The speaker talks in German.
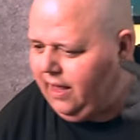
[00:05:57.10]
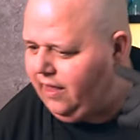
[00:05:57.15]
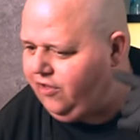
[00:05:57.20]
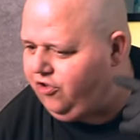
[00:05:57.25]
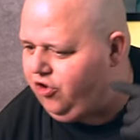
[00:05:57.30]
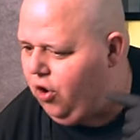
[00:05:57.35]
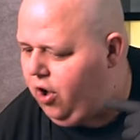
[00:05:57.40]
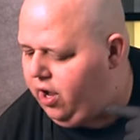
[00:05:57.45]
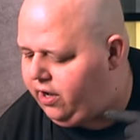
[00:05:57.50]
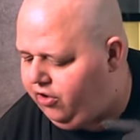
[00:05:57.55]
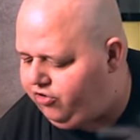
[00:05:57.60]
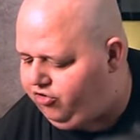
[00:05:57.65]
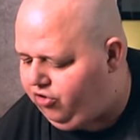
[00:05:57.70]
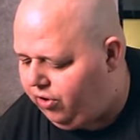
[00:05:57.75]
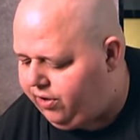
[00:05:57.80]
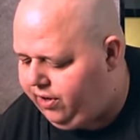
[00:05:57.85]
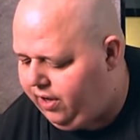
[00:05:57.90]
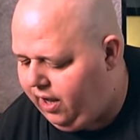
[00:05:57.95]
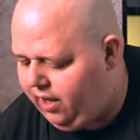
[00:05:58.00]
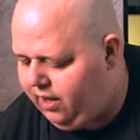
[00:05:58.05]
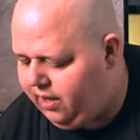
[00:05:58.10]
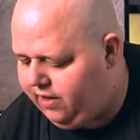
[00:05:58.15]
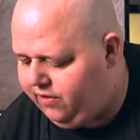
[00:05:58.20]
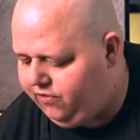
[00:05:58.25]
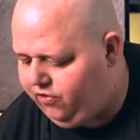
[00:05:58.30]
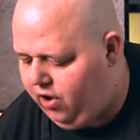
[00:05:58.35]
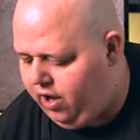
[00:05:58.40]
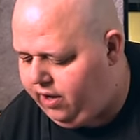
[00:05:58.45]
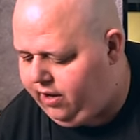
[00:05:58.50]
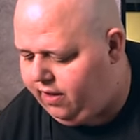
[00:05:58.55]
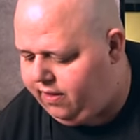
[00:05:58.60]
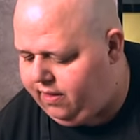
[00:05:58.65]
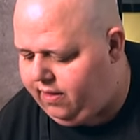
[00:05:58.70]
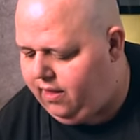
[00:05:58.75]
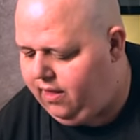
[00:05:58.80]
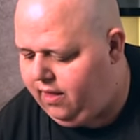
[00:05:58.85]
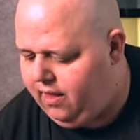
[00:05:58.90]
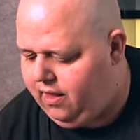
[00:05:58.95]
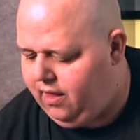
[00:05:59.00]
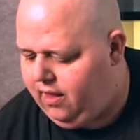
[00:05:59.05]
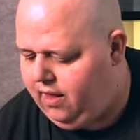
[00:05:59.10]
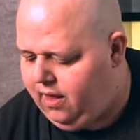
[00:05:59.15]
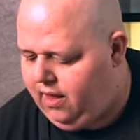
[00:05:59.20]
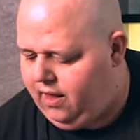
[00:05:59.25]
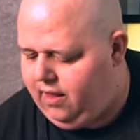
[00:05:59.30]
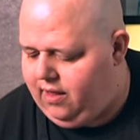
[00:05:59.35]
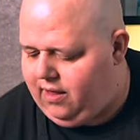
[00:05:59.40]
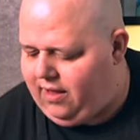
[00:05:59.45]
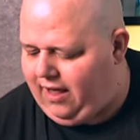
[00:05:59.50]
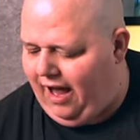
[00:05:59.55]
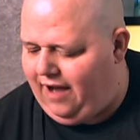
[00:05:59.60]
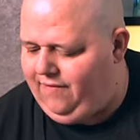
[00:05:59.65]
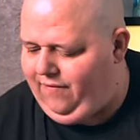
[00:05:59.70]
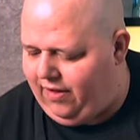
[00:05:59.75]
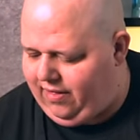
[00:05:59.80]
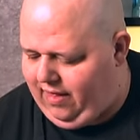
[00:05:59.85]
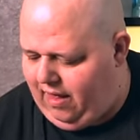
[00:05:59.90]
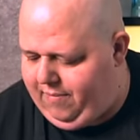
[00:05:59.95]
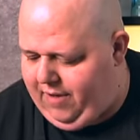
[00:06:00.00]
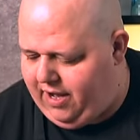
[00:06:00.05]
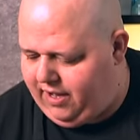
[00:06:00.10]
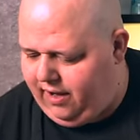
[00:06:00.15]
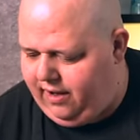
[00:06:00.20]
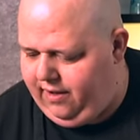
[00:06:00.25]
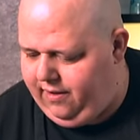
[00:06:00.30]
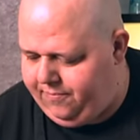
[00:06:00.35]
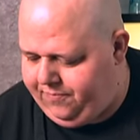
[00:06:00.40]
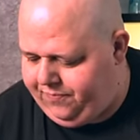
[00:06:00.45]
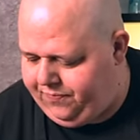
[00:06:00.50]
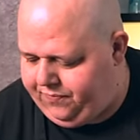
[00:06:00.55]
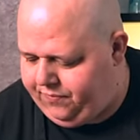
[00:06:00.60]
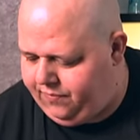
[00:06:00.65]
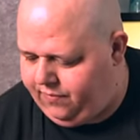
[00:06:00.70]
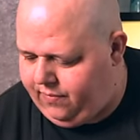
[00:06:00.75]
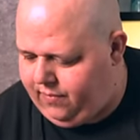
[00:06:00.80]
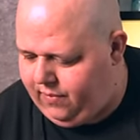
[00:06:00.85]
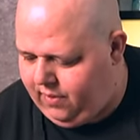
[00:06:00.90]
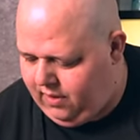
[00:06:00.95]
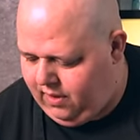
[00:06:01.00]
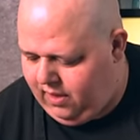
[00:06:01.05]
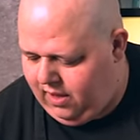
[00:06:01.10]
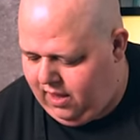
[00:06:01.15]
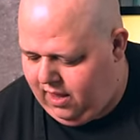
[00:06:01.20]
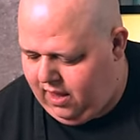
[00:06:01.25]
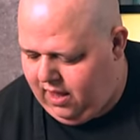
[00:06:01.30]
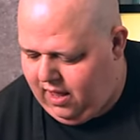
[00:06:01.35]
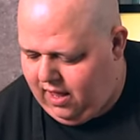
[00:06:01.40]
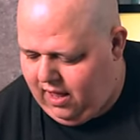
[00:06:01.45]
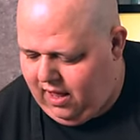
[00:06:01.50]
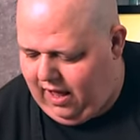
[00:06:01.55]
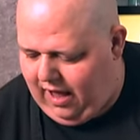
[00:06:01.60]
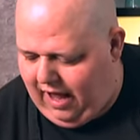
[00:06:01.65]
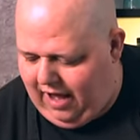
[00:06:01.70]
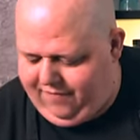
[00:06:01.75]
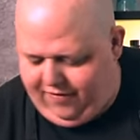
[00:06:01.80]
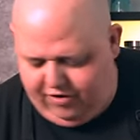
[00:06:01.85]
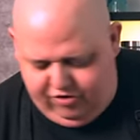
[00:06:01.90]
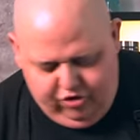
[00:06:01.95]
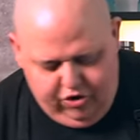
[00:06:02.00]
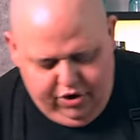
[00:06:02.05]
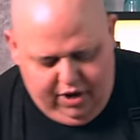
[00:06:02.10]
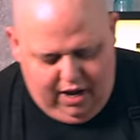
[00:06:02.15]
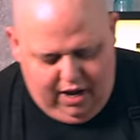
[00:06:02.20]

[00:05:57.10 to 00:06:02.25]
ich höre das schon, ne? ich höre das. Kein Wasser mehr drin, einfach schön